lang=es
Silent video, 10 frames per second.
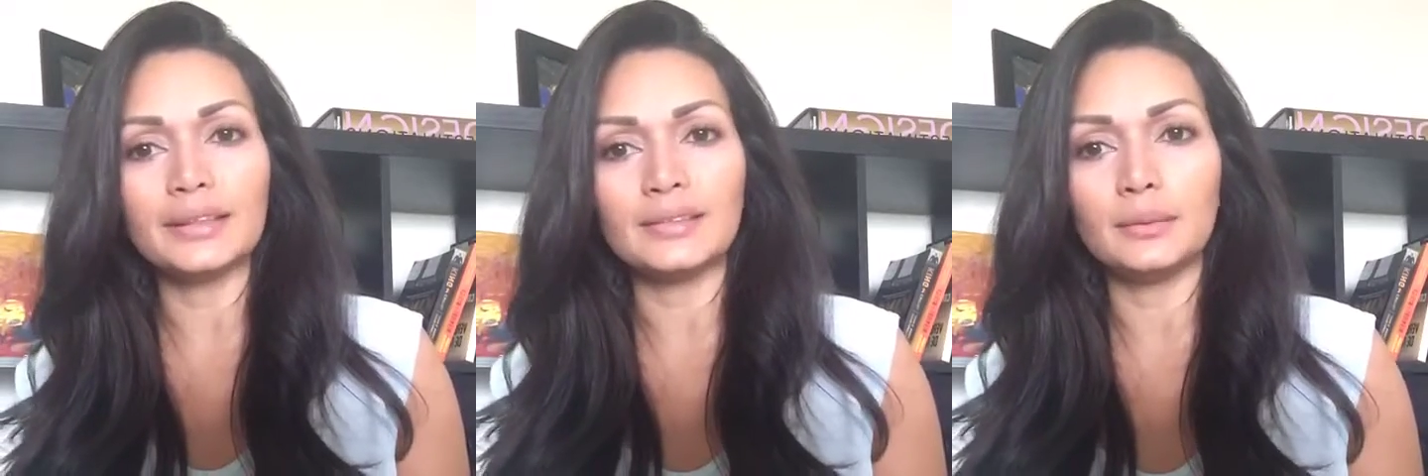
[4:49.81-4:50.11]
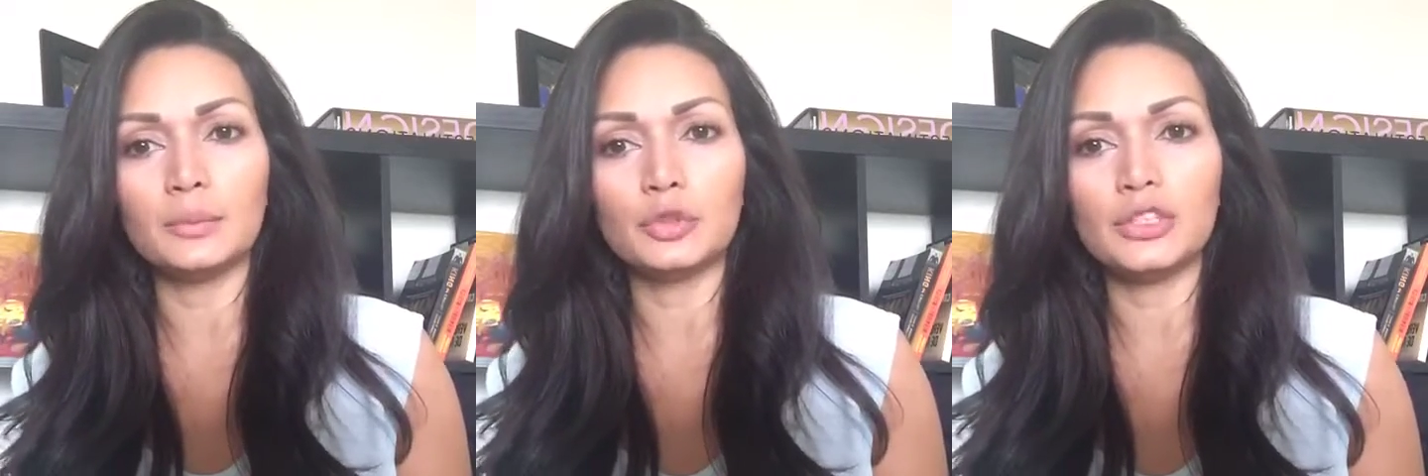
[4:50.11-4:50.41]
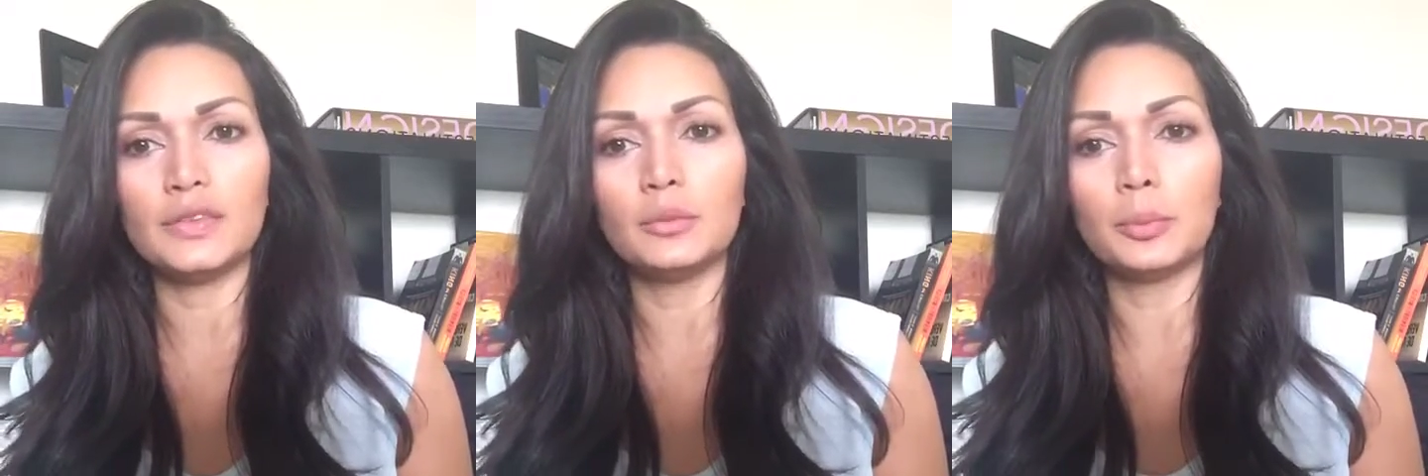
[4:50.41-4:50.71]
que sirve
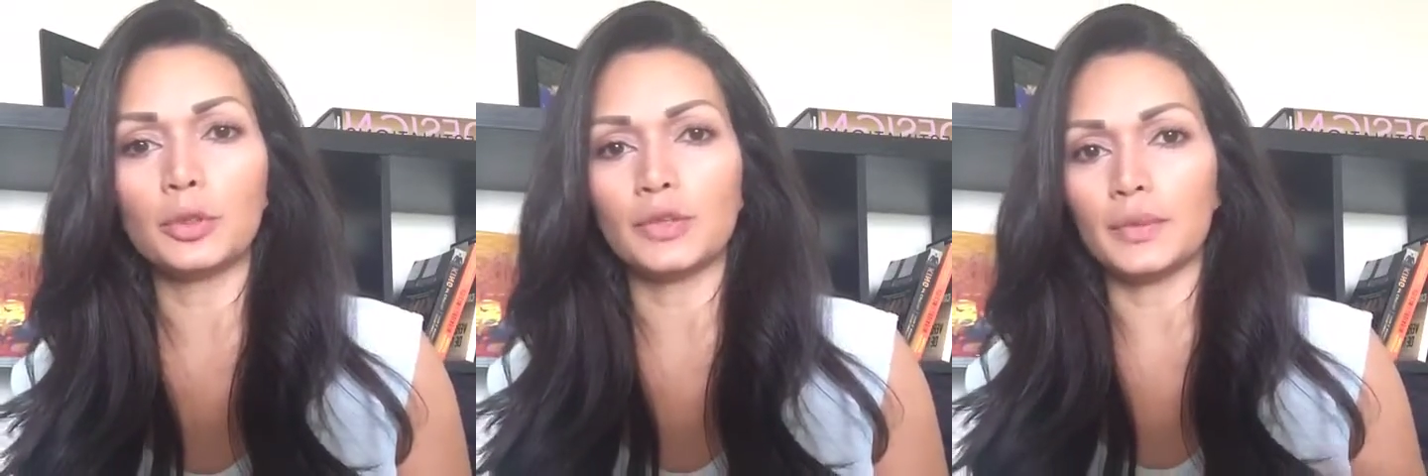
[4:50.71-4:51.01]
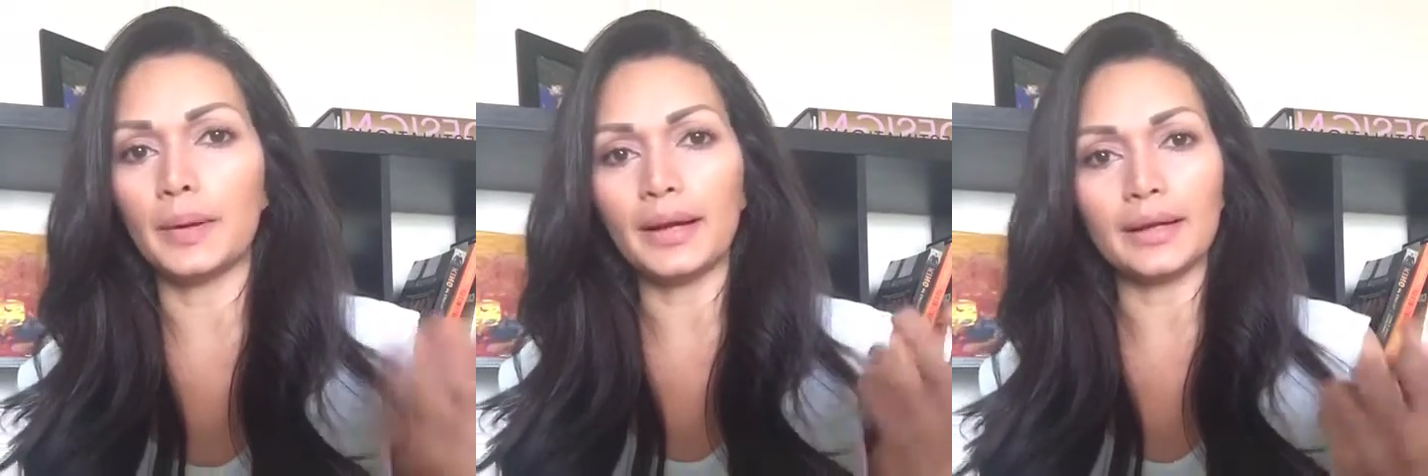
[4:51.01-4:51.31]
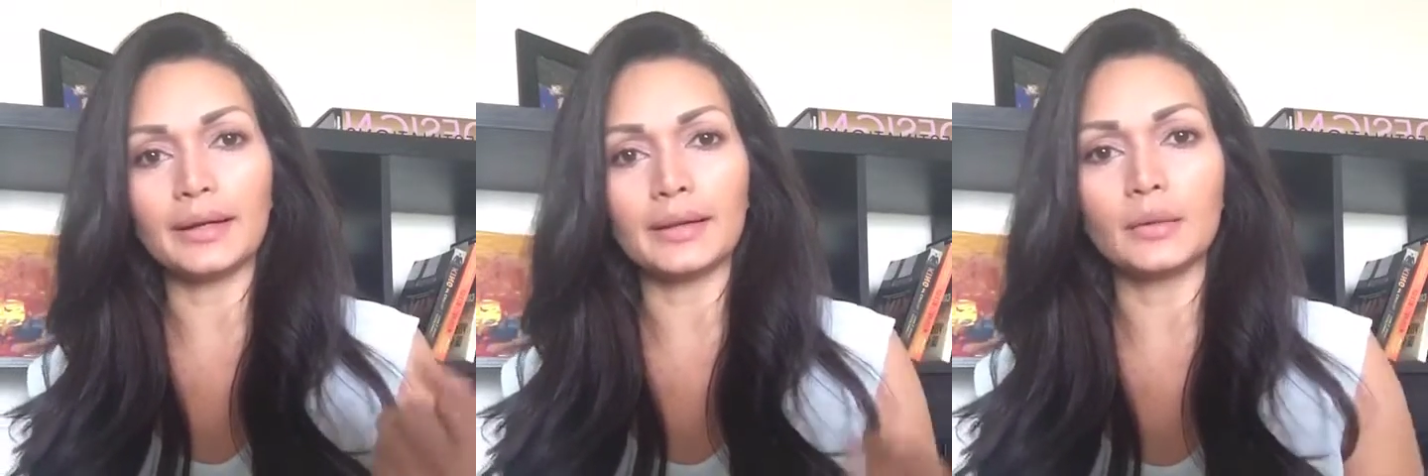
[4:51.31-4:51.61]
muchísimo porque se van a
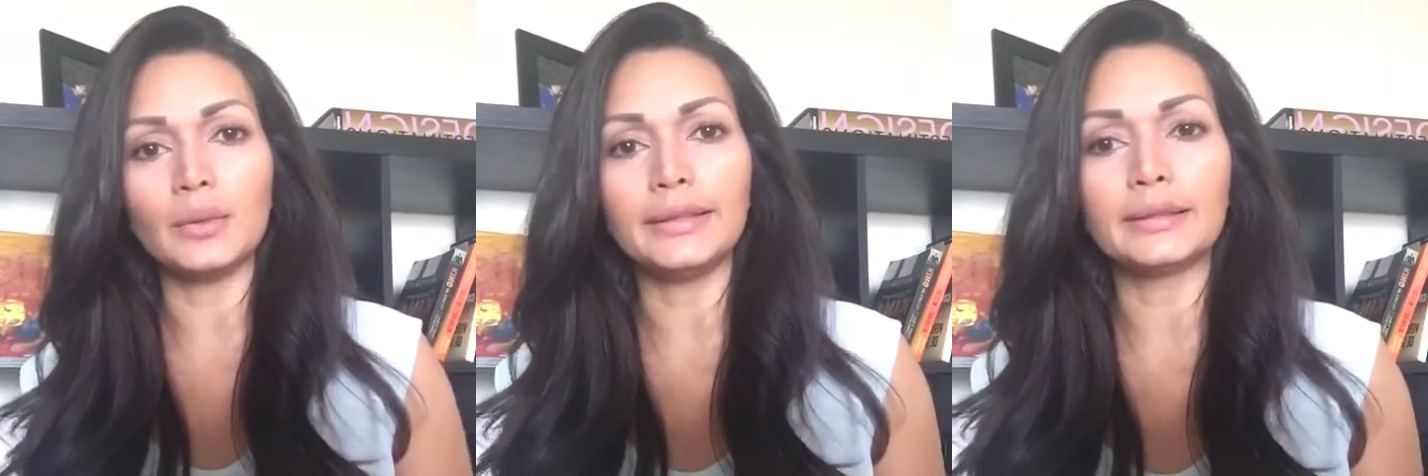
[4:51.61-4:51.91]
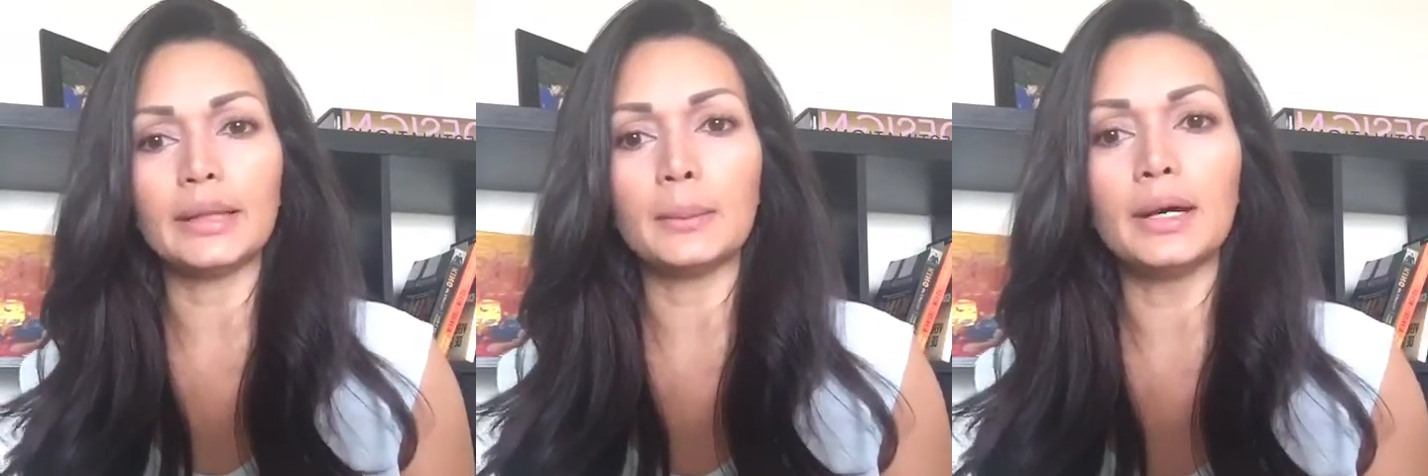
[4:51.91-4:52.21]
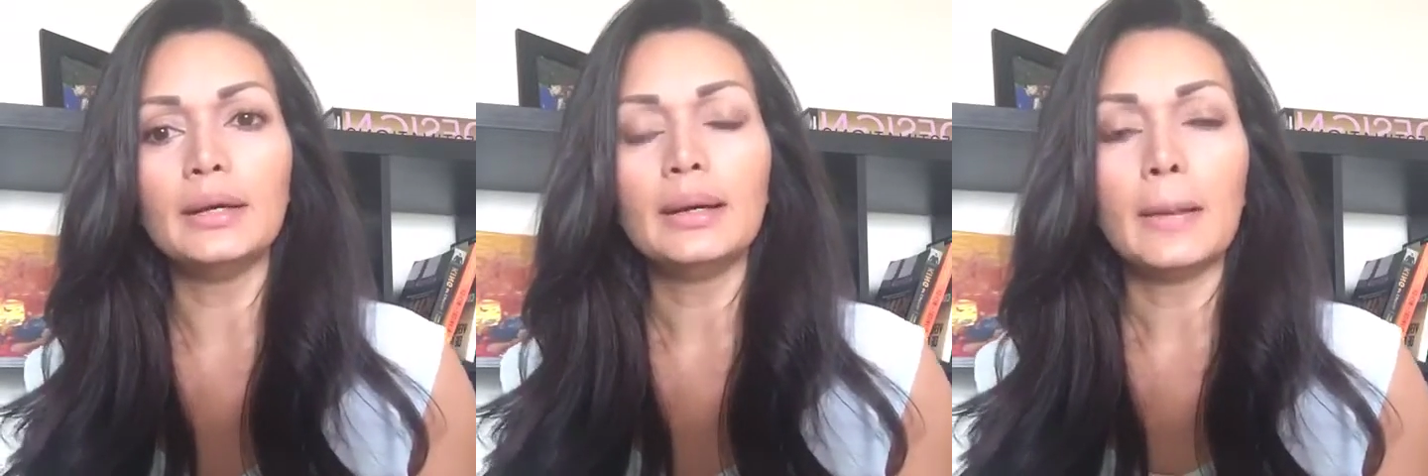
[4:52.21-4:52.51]
agarrar de cualquier tema